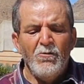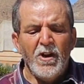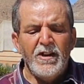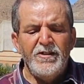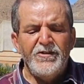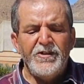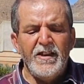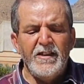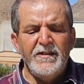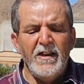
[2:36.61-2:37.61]
وقد
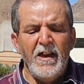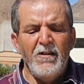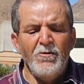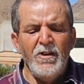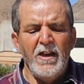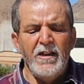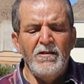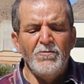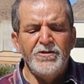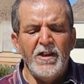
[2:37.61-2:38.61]
استند هؤلاء
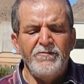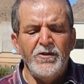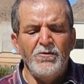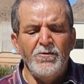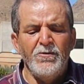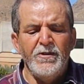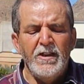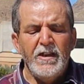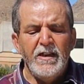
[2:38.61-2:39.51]
المدافعون